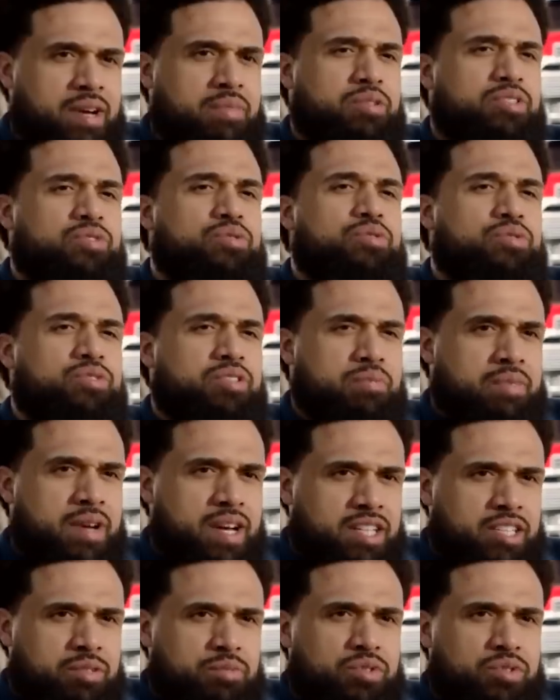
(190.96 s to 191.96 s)
ตอนนั้นเนี่ย
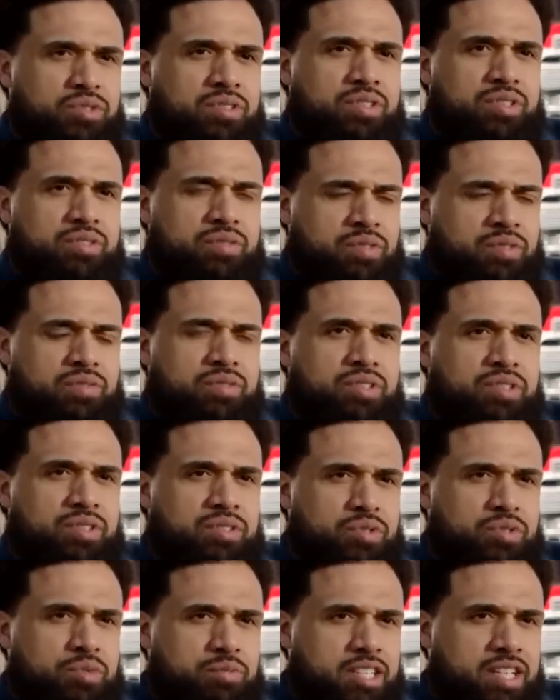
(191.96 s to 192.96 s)
บีทวอออกมา
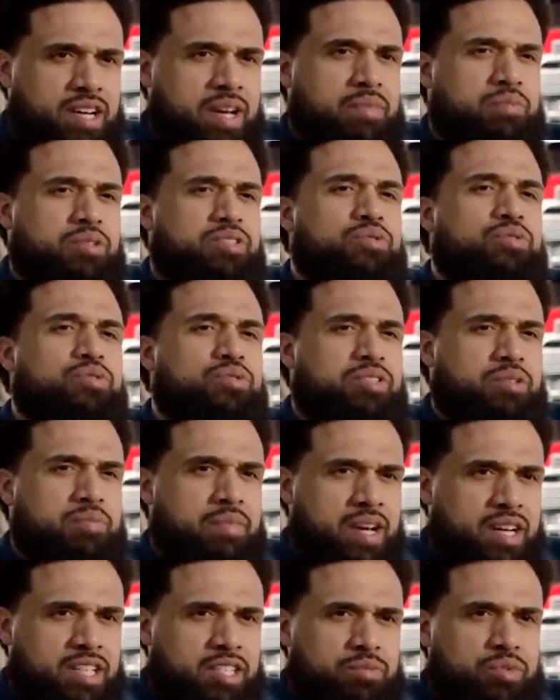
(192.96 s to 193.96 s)
แล้วนะการที่
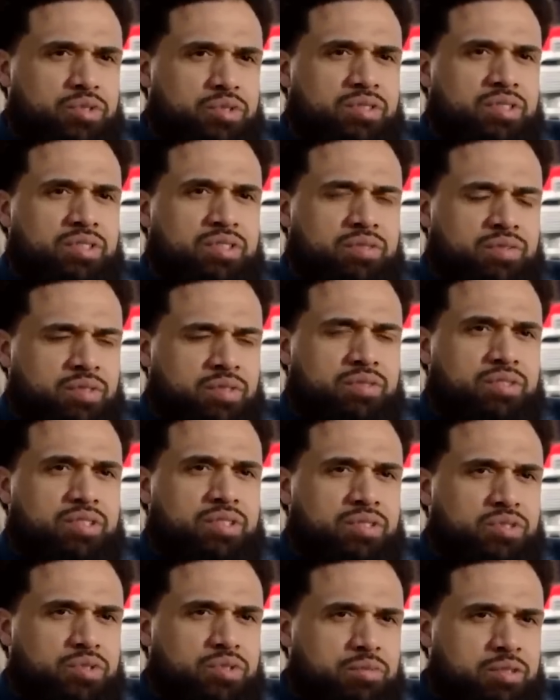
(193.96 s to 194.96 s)
ผมได้ร่วมโปรเจกต์
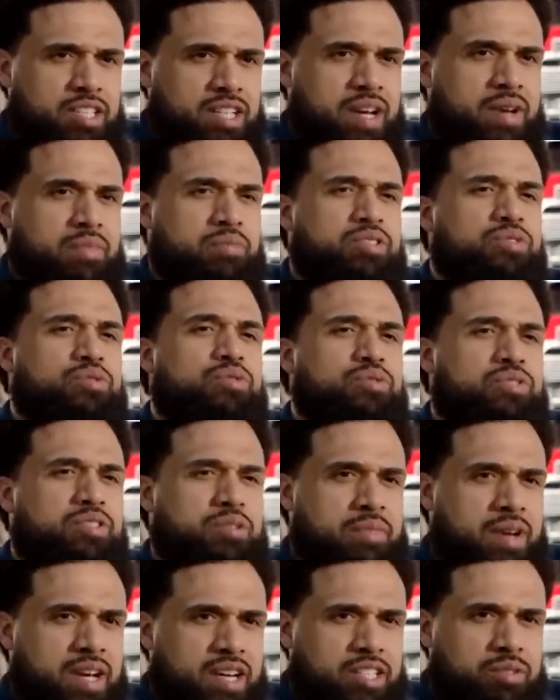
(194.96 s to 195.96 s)
นี้เนี่ยมันทำให้ผมได้
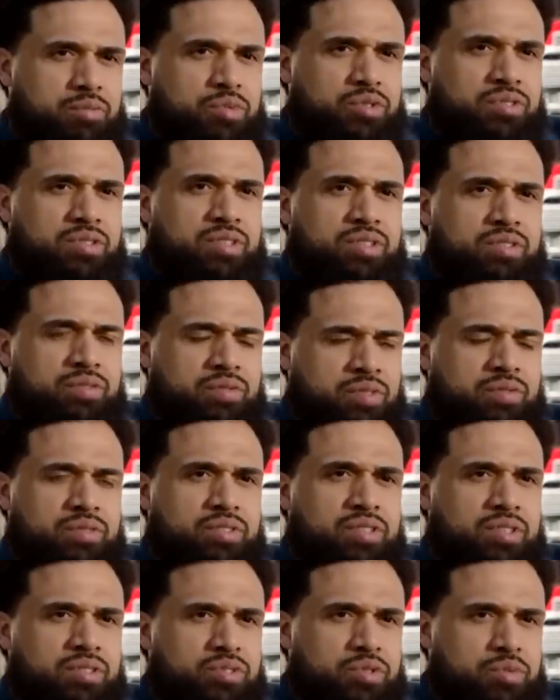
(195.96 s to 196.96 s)
มีโอกาสทำตาม
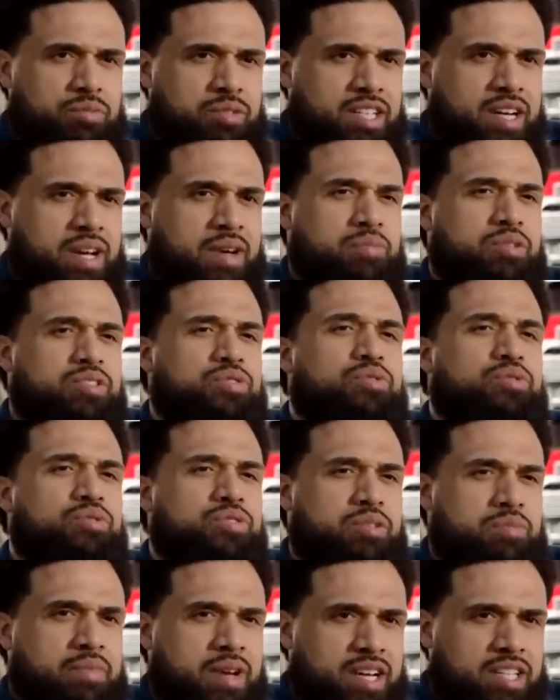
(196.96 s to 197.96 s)
ความฝันของผม
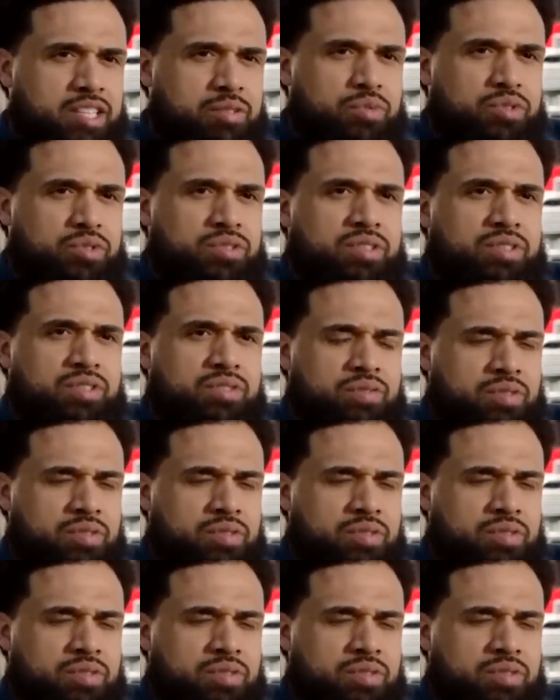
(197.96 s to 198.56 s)
ไปอีกขั้นหนึ่ง